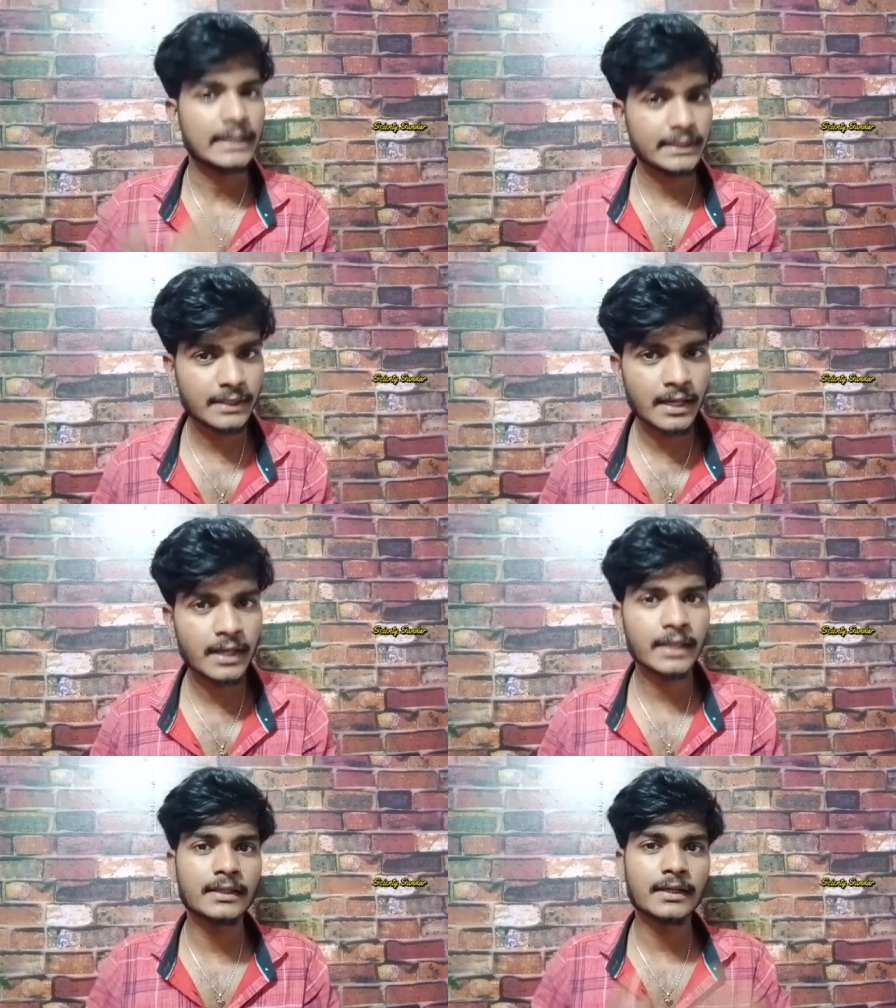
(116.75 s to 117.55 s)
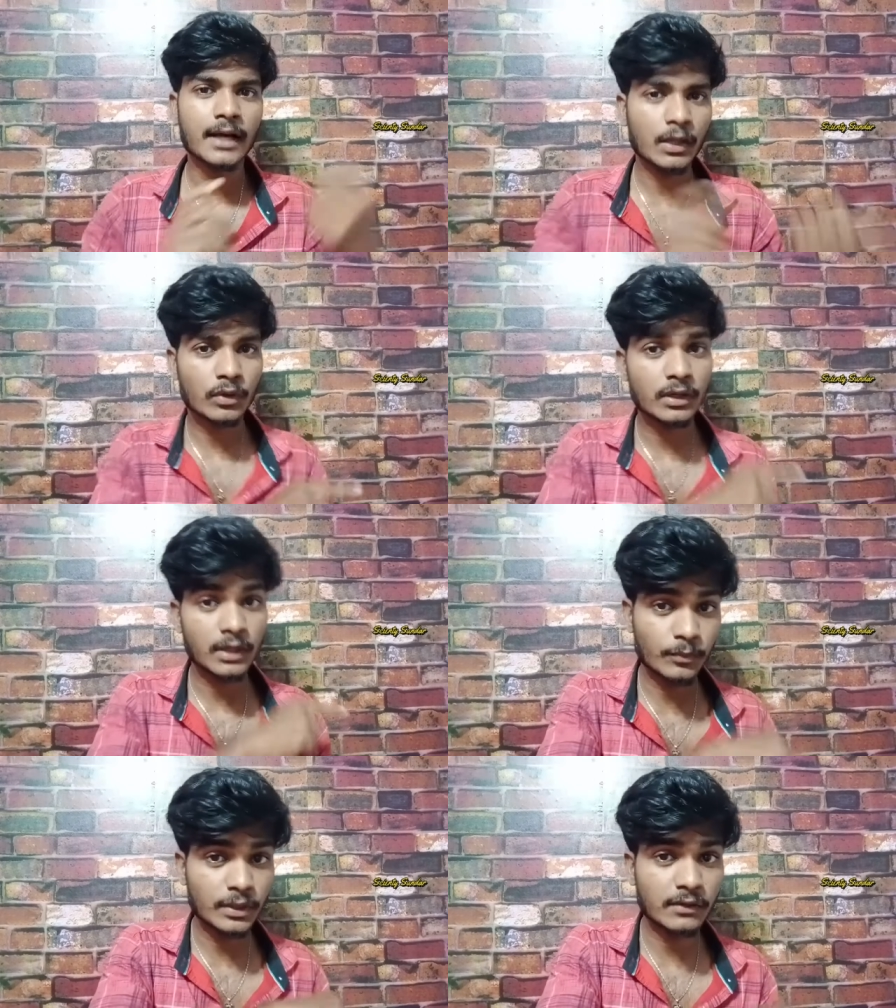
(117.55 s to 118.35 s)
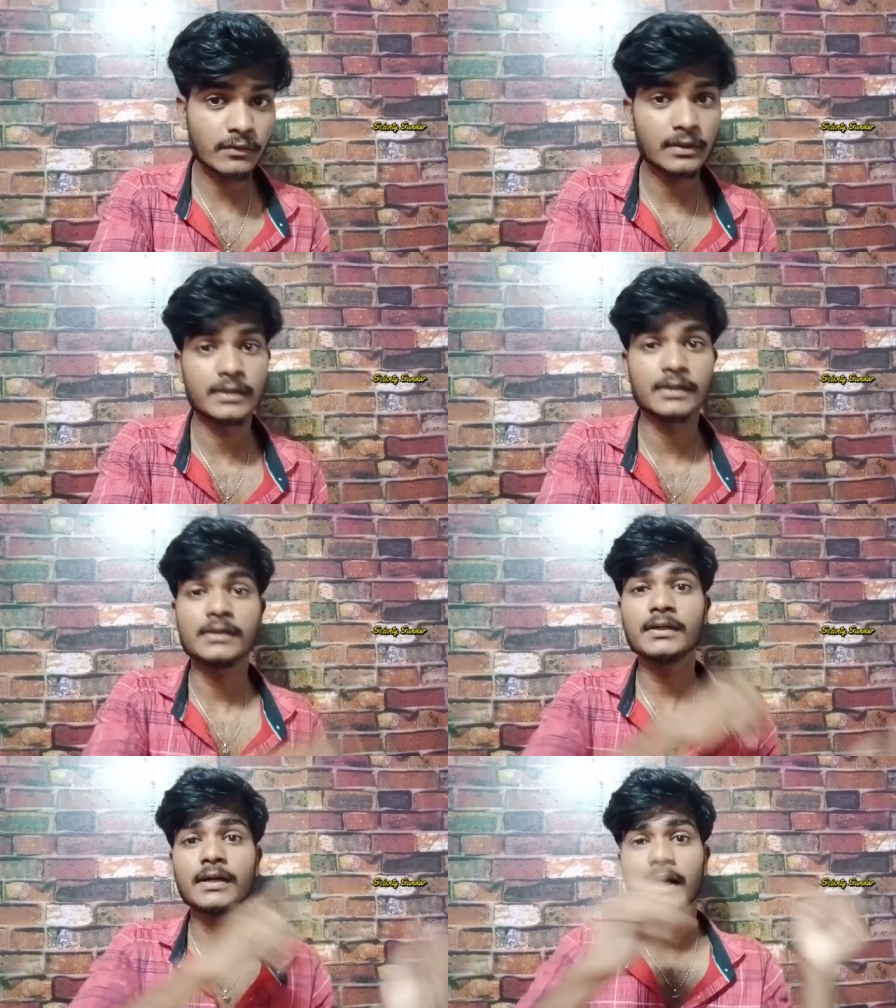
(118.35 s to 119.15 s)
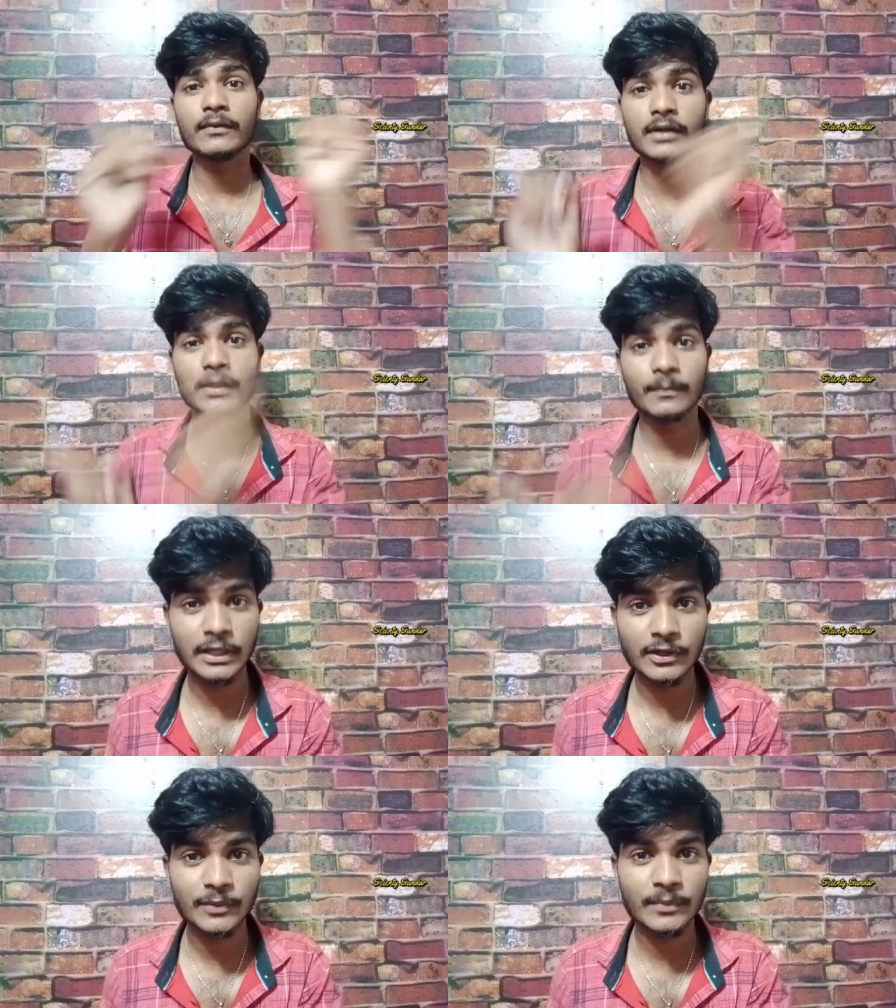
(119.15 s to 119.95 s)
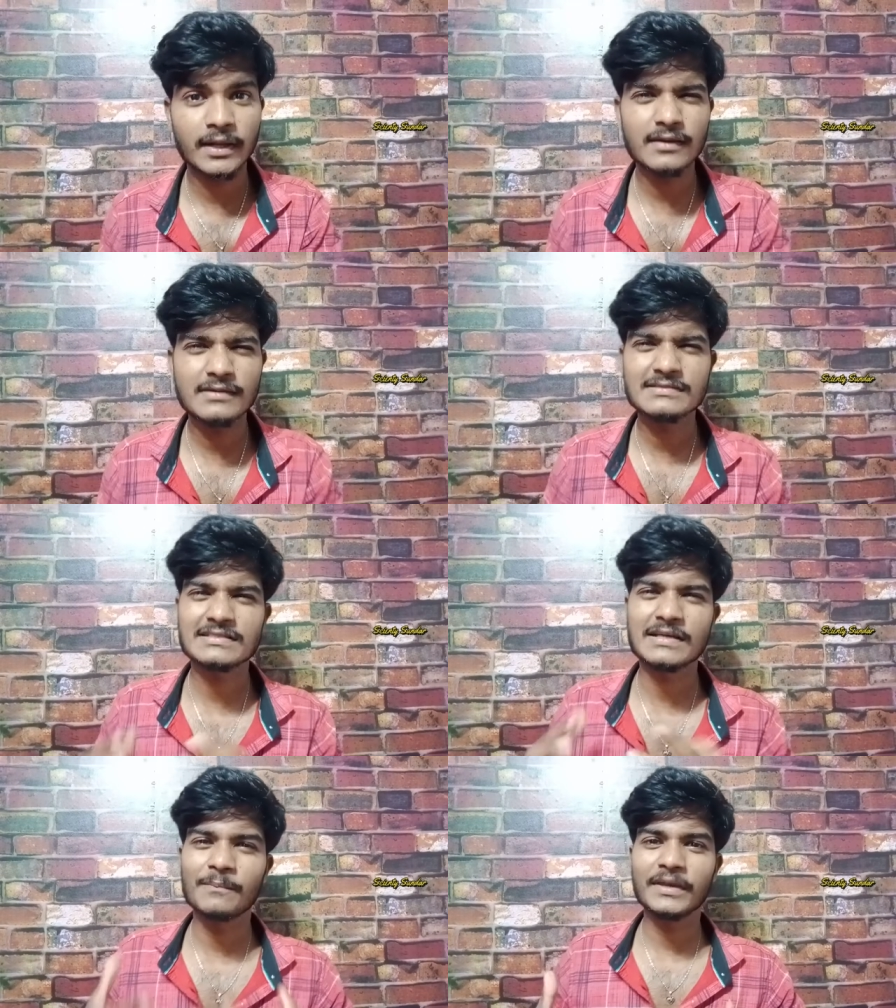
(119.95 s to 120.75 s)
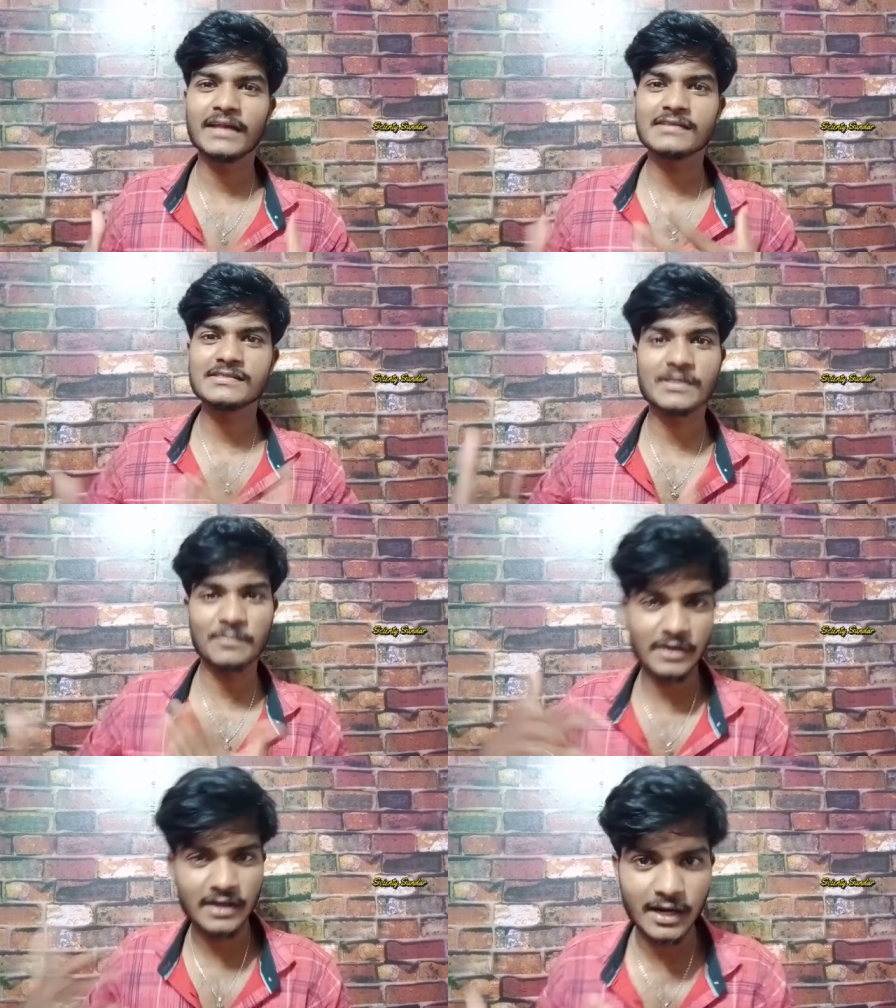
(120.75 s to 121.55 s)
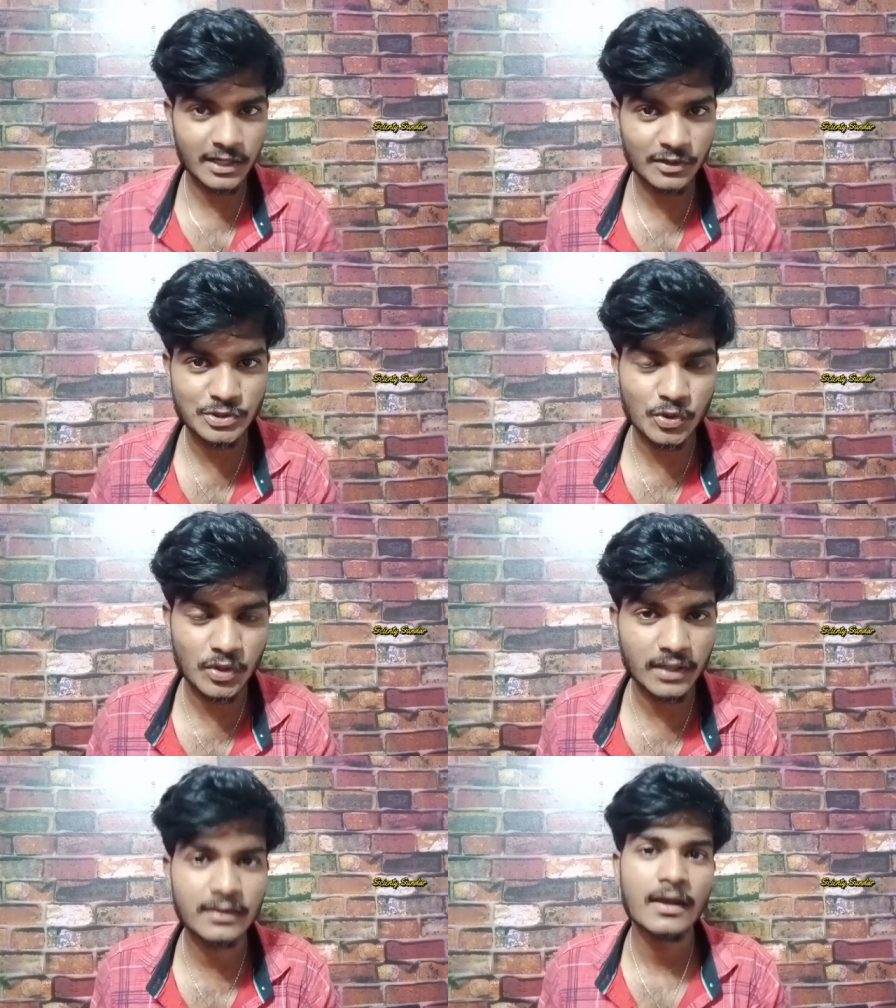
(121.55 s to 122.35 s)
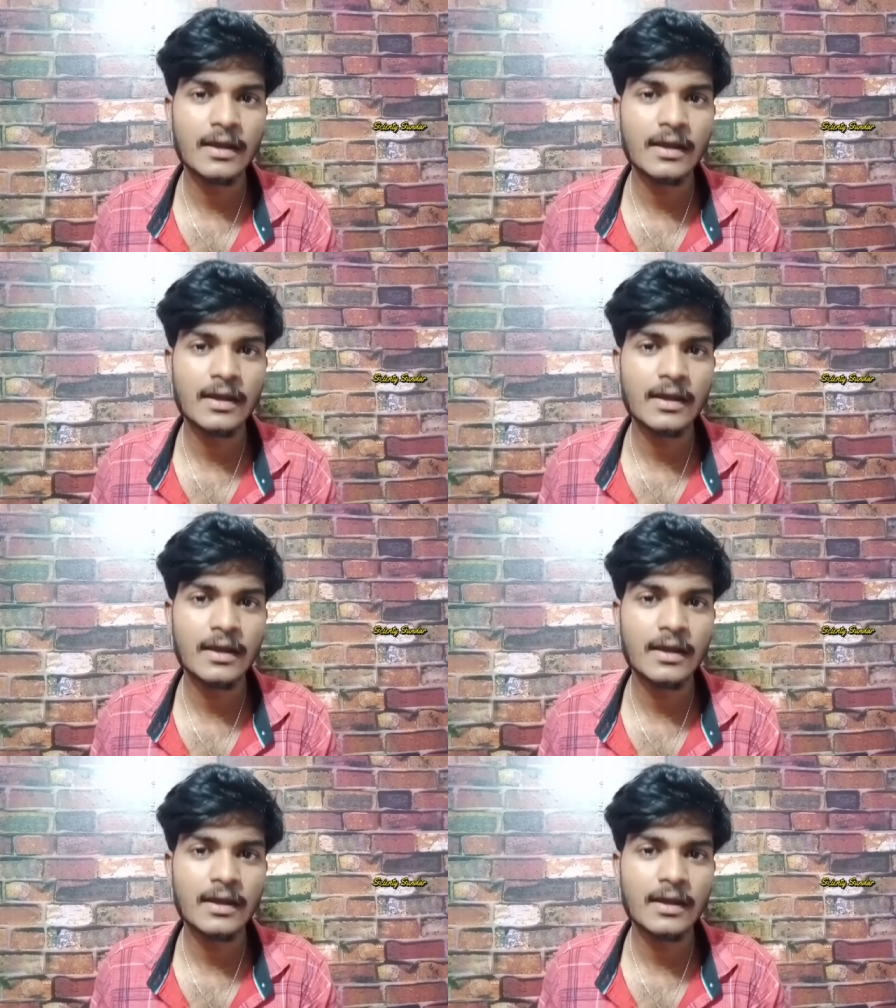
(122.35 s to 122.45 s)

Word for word: இதனாலே இந்த கடவுளை நம்புறவங்களுக்கு கடவுளை நம்பாதவங்க மேலே செம்ம எரிச்சு செம்ம காண்டுன்னு வச்சுக்கோங்களேன்